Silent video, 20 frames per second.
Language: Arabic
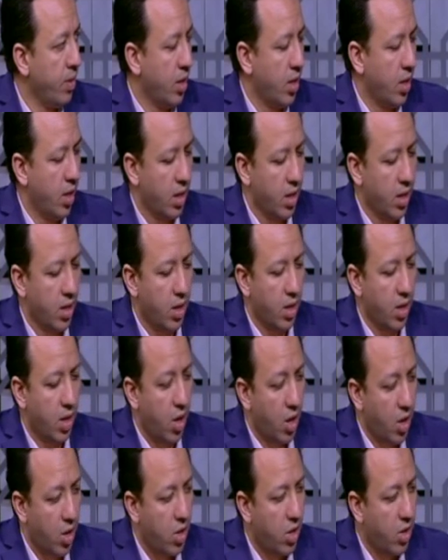
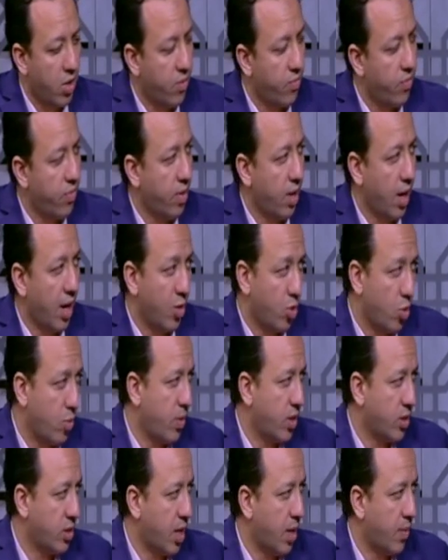آه، اخر
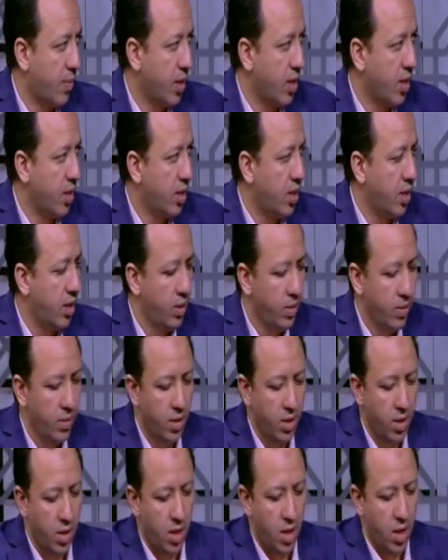هتبقى صعبه جدا
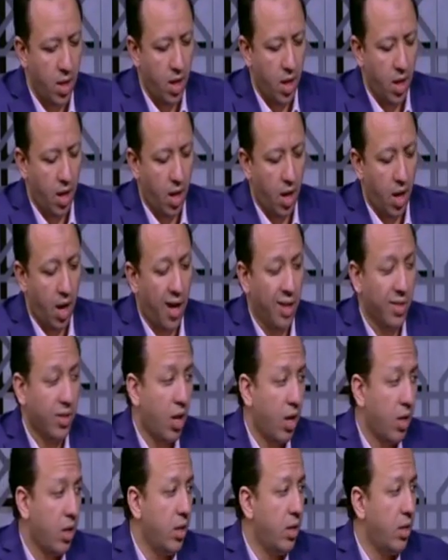
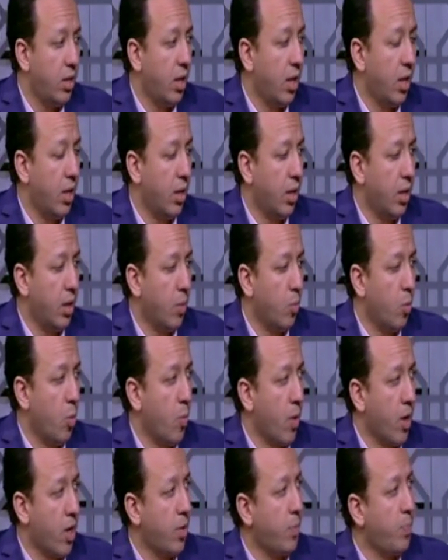اعتقد ان
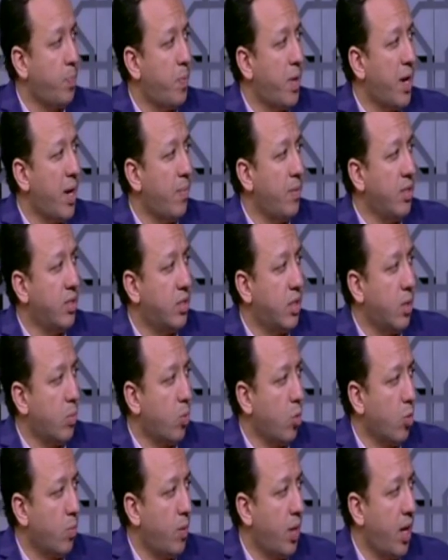مباراه بيراميدز
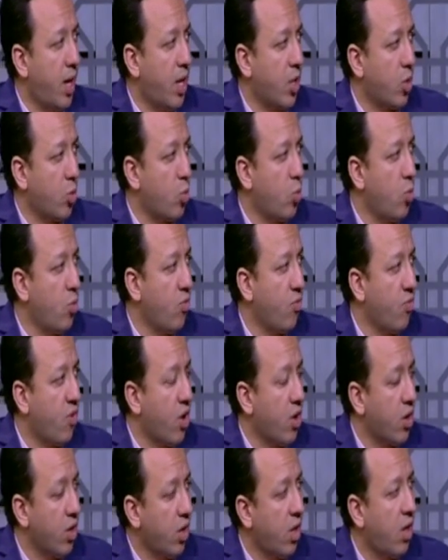المقبله هتكون
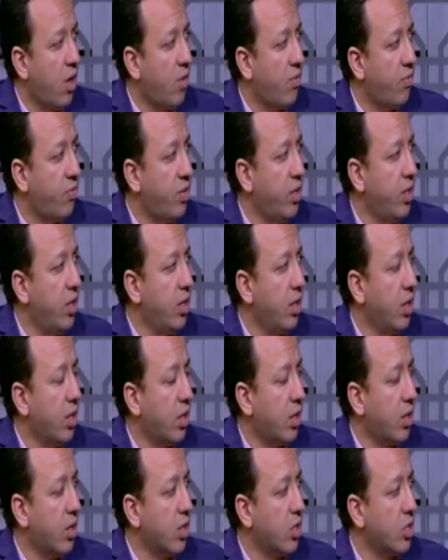فارقه في
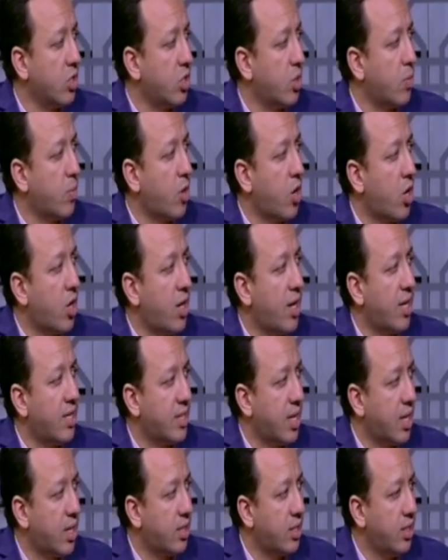آه، استمرار
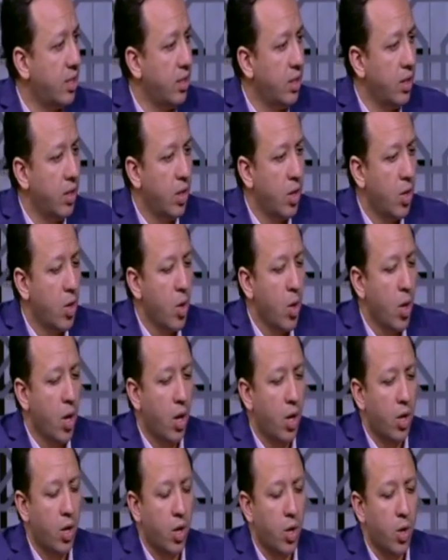لسارتي
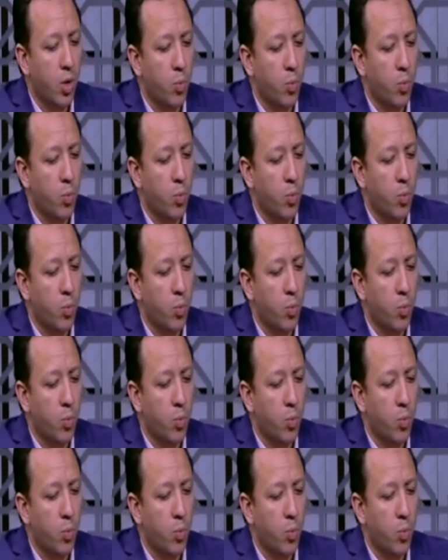آه،